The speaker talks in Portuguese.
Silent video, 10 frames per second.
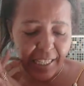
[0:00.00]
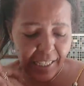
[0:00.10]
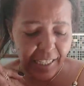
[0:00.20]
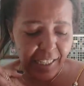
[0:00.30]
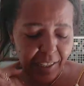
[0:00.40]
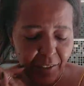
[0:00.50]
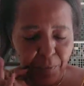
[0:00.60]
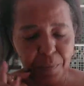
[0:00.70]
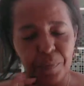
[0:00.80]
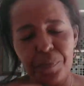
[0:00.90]

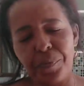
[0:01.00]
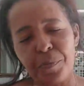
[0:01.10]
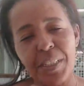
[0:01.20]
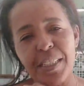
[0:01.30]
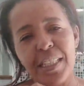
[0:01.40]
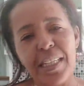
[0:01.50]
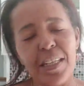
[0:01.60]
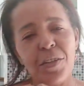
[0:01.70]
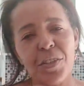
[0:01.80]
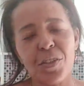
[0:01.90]
E mas aí
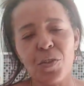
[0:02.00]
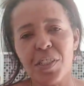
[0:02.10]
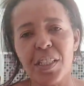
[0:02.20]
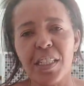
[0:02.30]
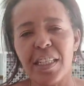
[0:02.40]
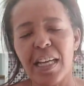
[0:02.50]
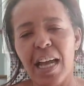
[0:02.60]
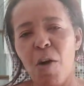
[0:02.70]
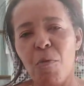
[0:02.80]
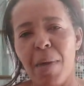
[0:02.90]
eles conseguiram
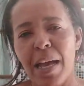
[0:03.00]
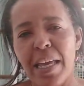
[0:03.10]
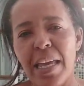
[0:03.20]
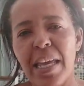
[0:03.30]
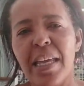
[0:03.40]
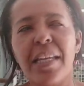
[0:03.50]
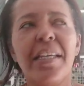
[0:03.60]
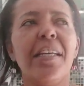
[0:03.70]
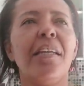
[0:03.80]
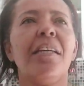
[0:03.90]
acalmar
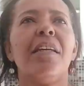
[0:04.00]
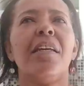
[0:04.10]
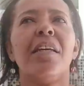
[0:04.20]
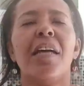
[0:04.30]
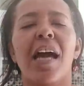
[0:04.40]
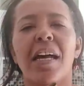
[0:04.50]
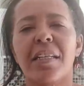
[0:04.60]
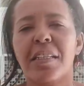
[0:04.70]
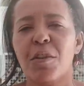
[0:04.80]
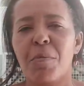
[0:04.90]
ele. A
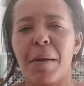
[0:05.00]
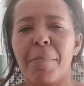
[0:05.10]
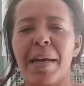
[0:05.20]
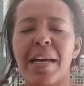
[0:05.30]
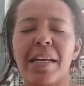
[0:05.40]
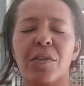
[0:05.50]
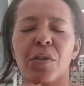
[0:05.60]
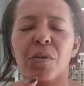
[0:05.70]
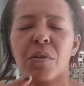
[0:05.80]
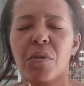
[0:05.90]
Ana deu mamar,
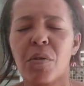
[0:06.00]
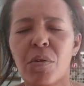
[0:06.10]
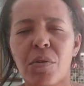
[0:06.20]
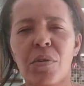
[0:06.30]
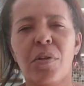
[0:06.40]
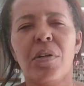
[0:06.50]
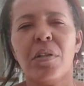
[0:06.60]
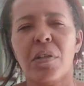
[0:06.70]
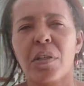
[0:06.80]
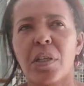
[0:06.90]
trocou.
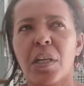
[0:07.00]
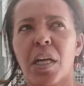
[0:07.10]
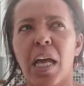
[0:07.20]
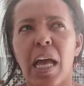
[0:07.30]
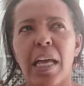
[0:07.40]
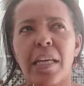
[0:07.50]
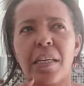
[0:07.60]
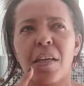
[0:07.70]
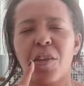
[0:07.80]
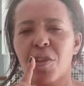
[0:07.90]

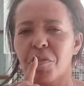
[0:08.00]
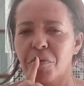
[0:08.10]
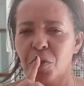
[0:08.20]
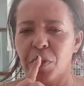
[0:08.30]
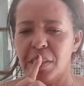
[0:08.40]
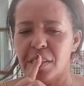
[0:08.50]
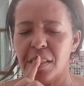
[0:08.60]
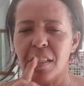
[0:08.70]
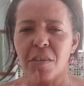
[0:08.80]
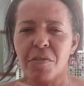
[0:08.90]
Aí acho que foi
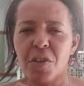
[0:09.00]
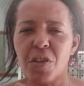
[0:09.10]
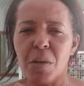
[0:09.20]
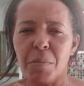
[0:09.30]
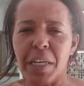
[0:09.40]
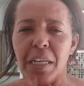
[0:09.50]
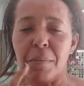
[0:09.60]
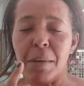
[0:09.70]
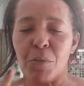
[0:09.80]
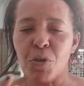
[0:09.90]
5h20 da manhã, ele
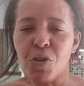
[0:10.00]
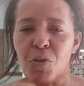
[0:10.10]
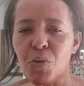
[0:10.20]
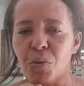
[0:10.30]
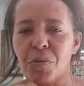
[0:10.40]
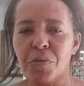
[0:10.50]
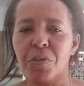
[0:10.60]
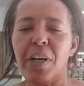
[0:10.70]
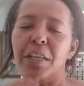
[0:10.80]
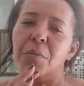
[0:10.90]
mamou de novo.
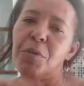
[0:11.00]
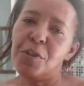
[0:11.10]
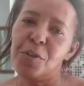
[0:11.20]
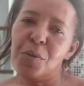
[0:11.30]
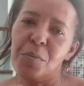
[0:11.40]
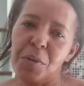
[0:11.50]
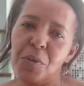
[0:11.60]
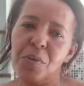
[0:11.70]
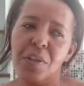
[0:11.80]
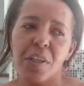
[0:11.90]
Aí depois
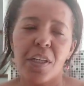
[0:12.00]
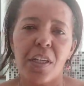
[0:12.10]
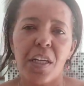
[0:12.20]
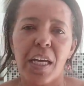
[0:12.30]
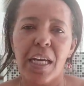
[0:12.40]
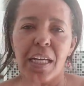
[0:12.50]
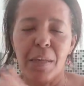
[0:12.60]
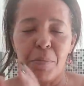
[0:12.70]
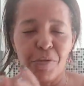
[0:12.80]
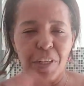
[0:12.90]
dormiu. Aí ela
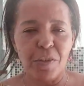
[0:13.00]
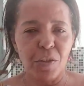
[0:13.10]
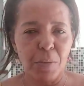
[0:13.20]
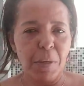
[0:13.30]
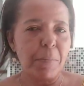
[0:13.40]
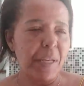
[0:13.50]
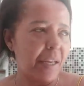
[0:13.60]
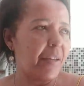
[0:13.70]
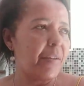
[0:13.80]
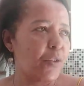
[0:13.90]
aproveitou também
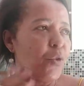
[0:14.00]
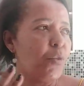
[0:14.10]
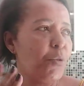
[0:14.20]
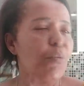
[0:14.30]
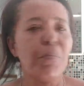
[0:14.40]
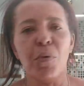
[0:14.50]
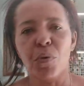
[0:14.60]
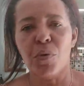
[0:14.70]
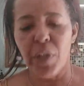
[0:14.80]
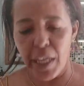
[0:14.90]
para dormir um
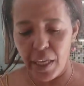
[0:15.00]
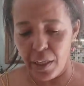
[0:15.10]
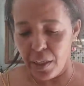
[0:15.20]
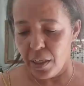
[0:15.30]
pouco, né?